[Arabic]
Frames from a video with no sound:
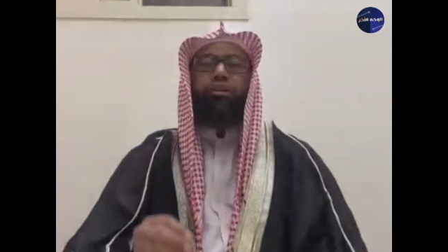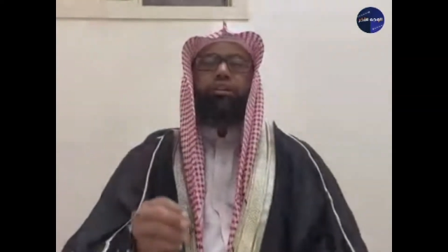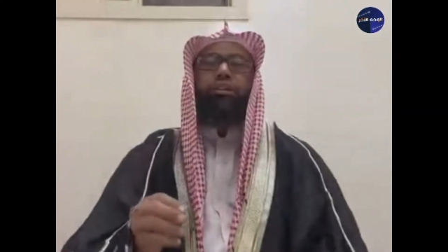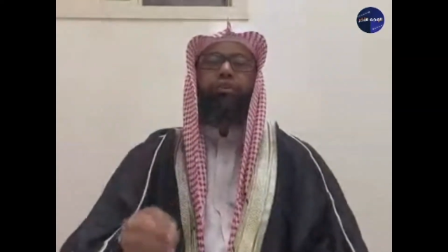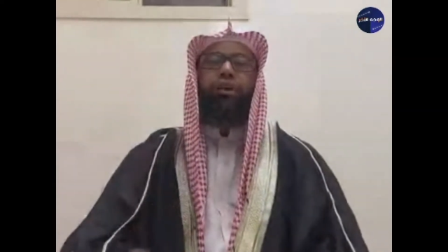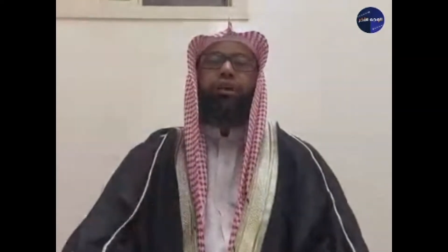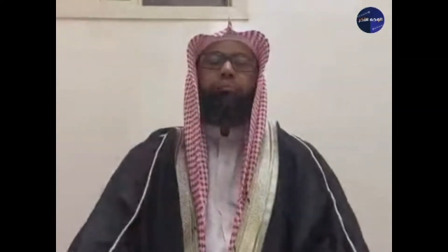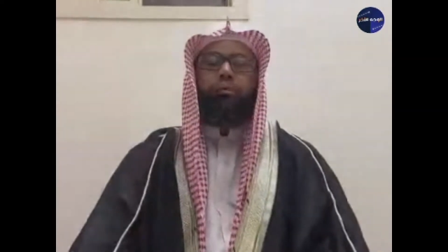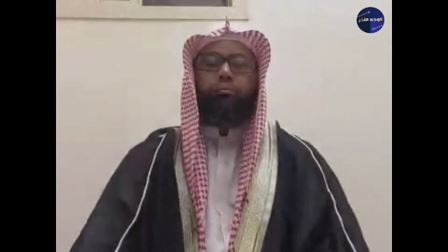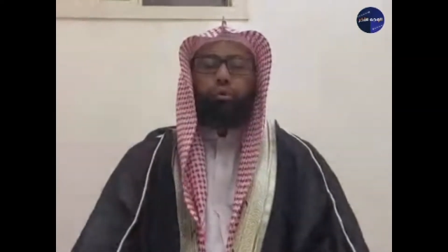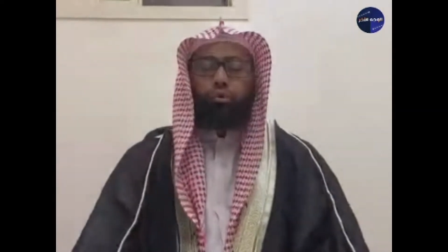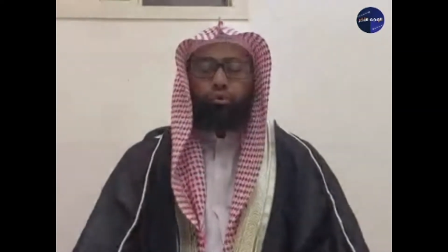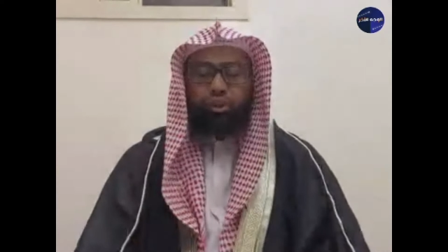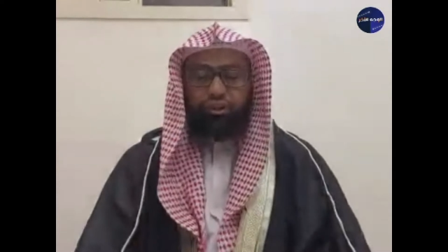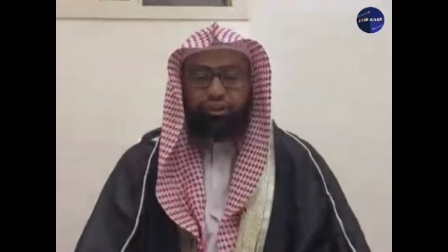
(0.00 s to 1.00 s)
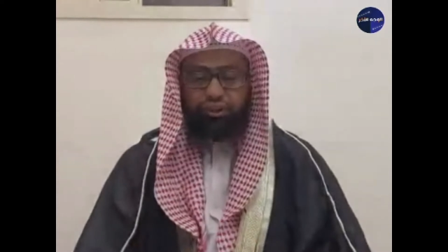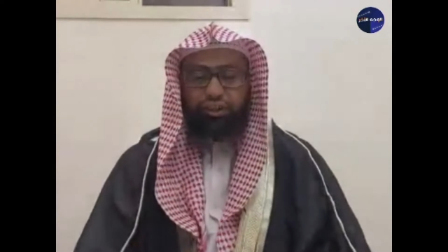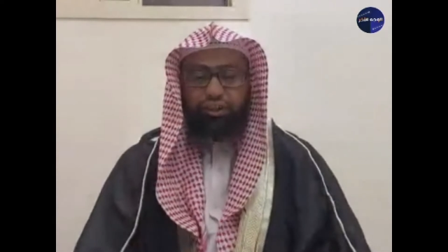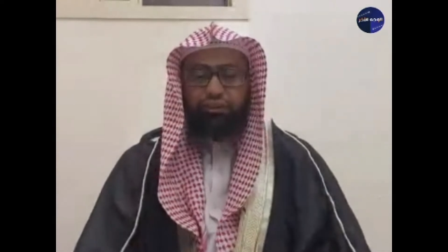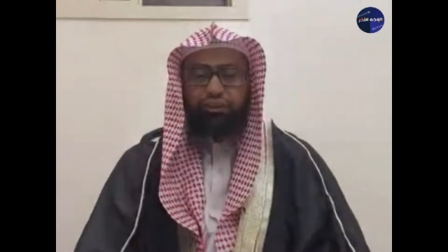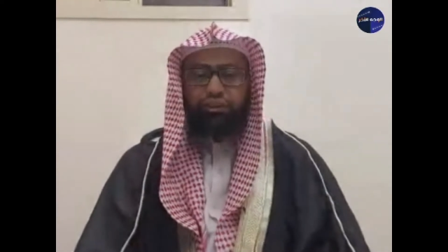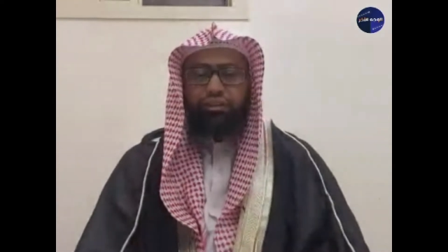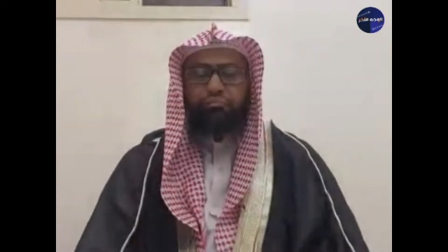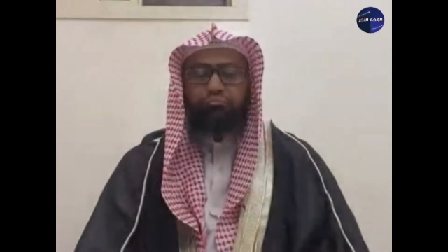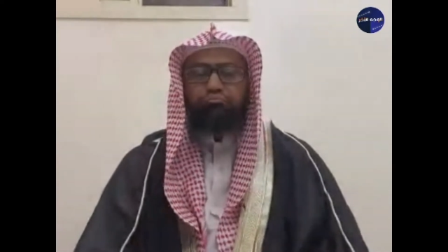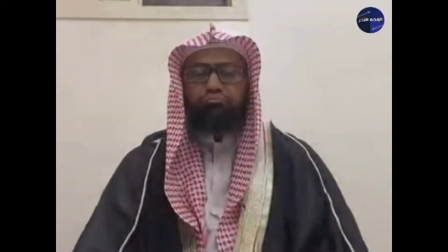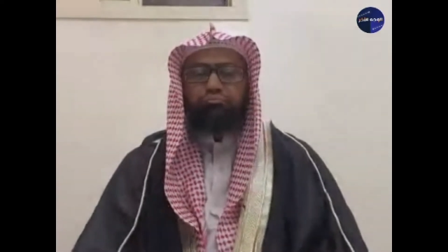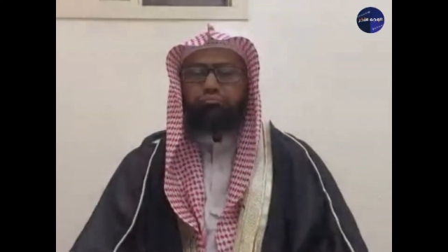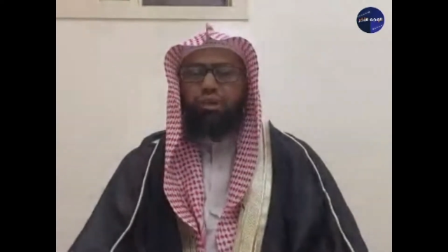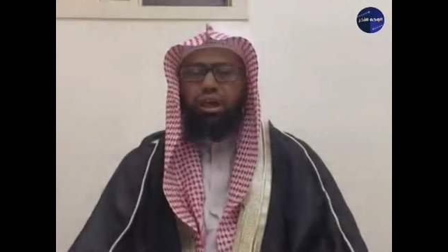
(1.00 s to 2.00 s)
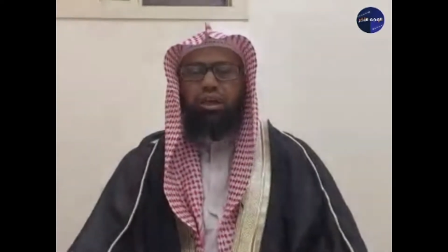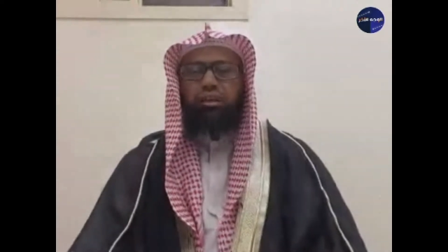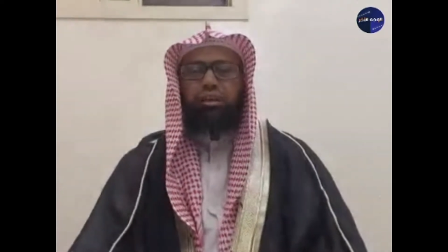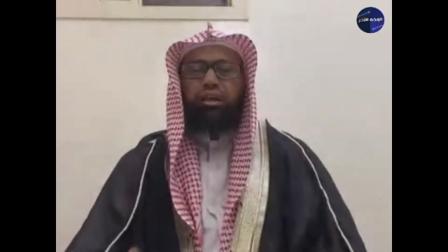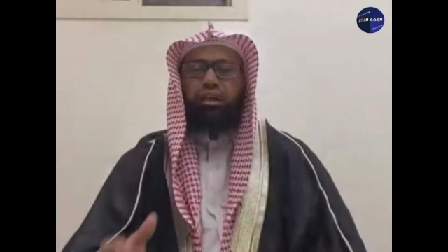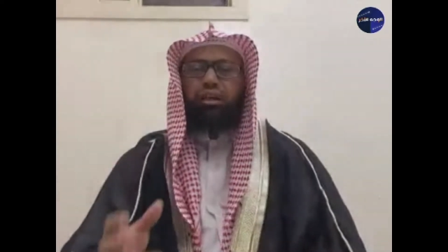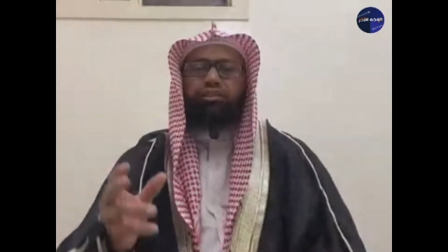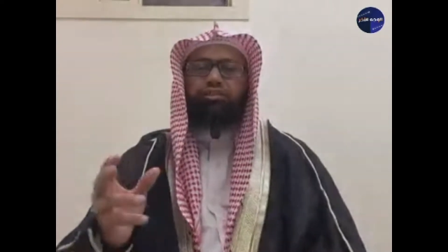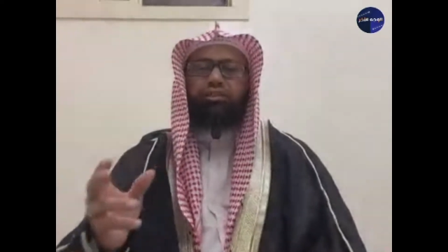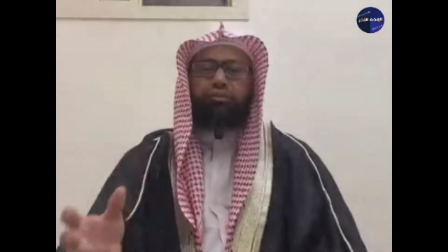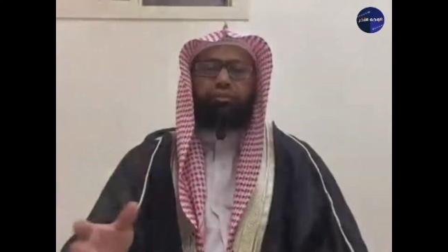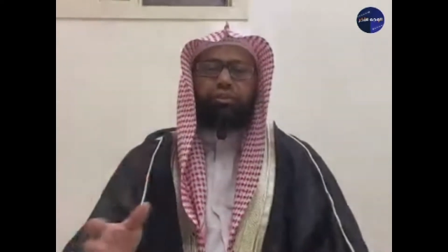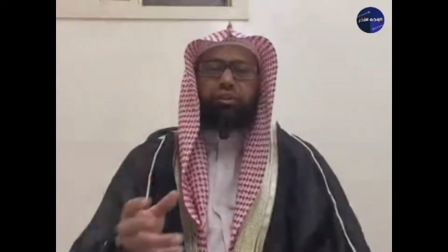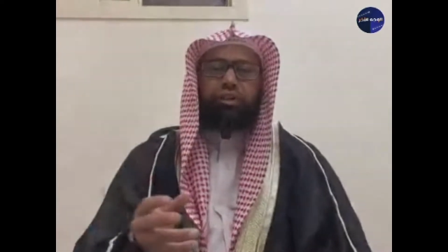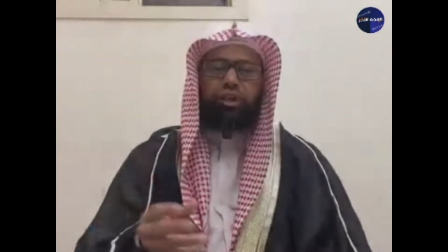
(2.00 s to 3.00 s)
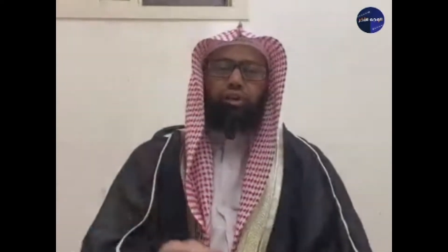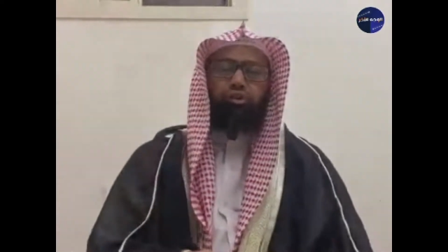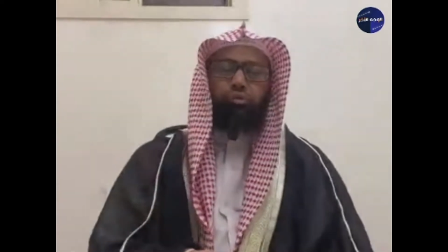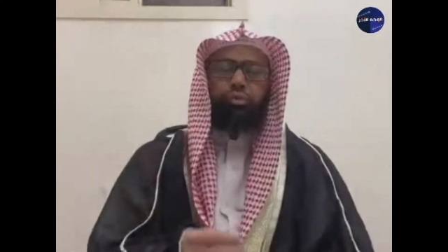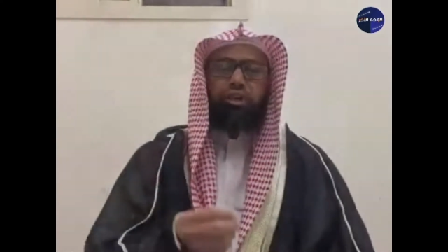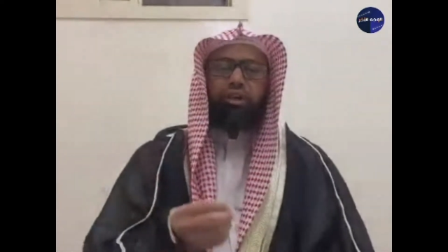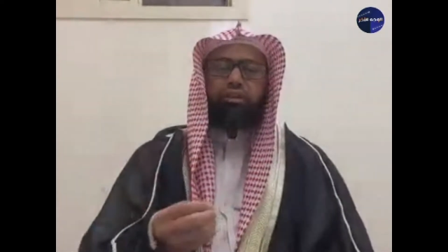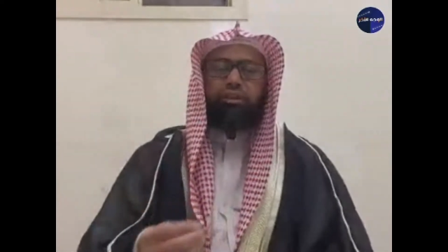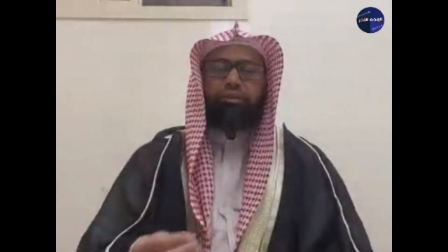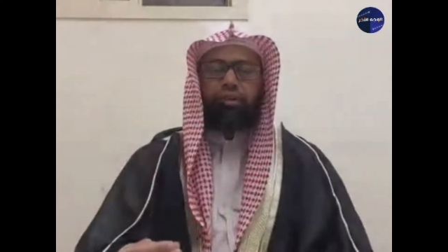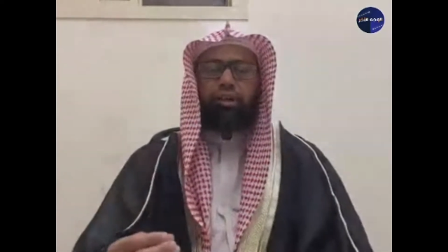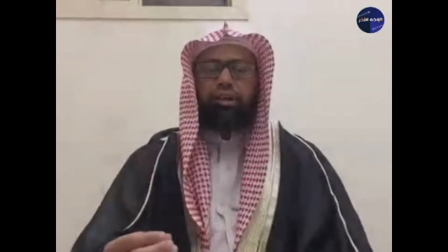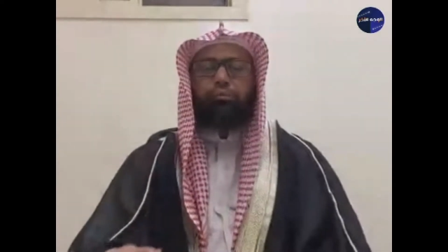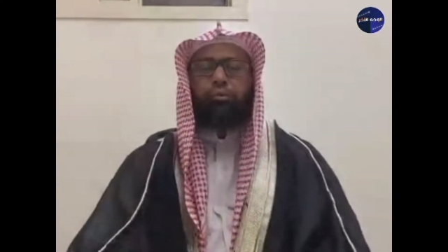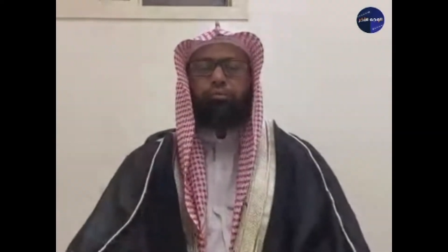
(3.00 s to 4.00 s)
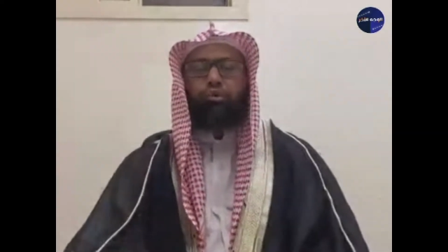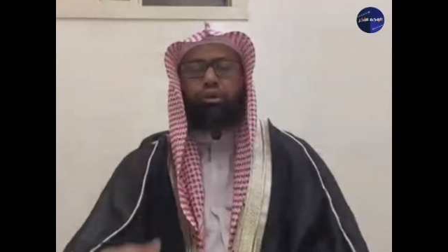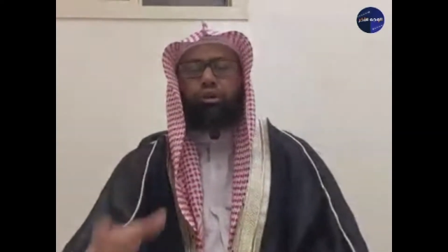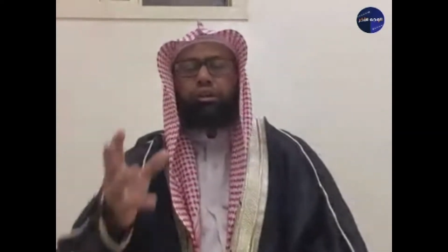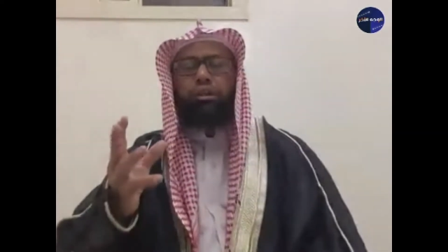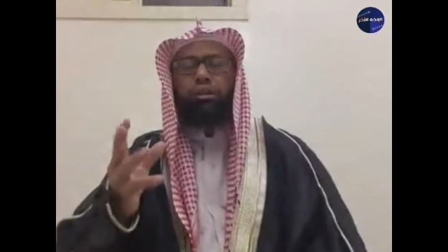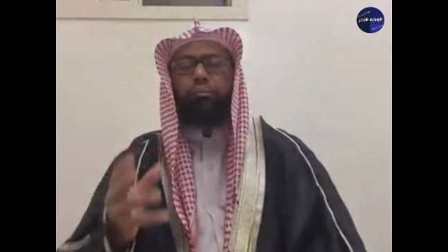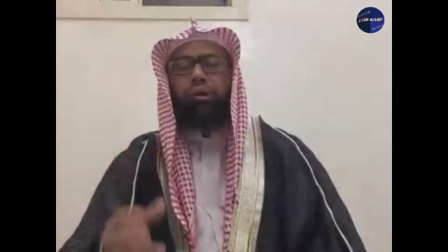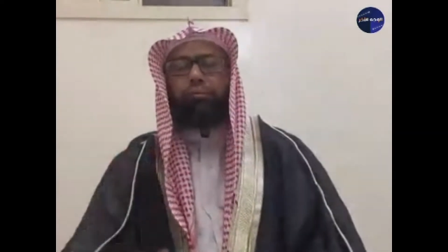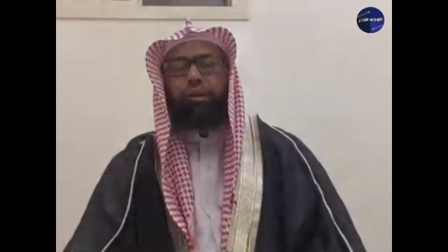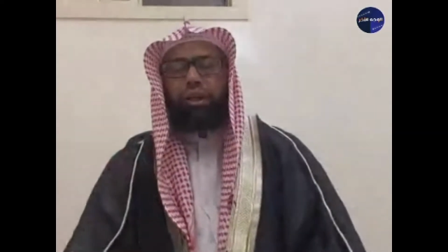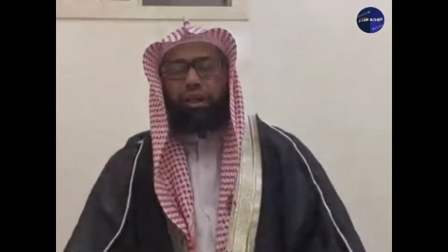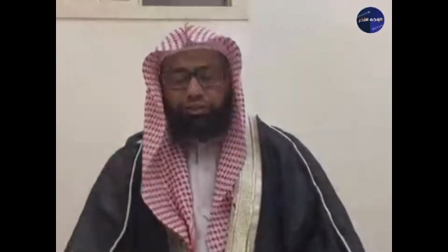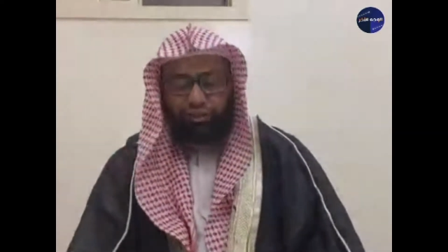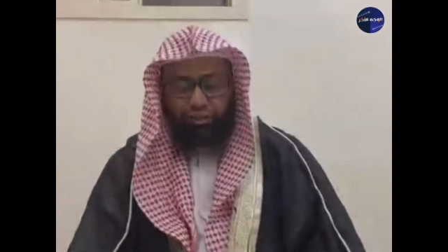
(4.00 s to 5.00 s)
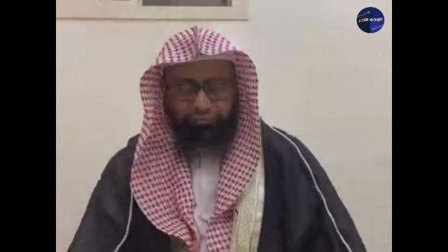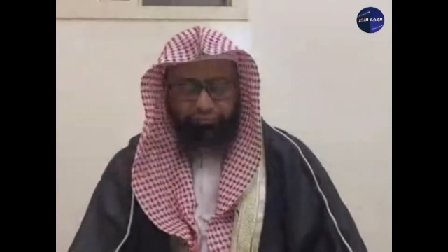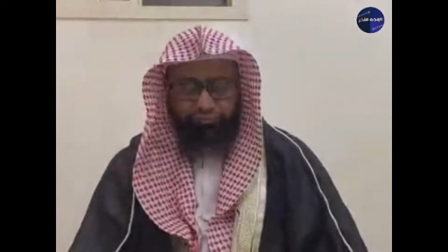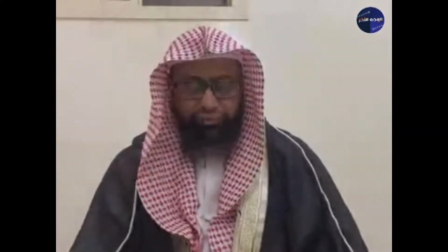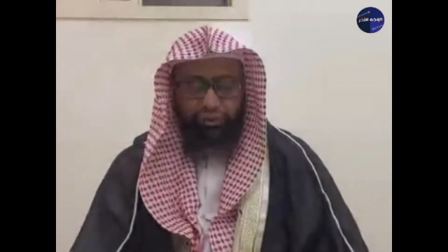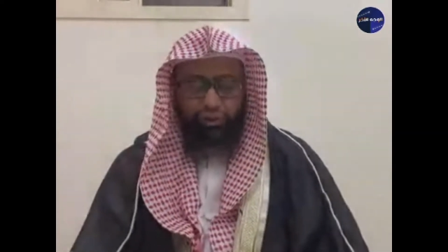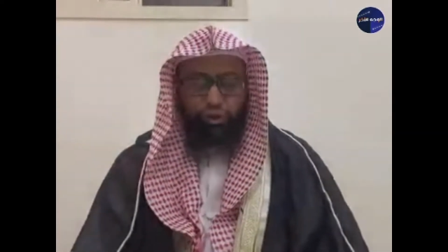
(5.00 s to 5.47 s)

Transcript: أو الاحتفال بمولده ماذا نستفيد نحن من الاحتفال بمولد الإمام الحسن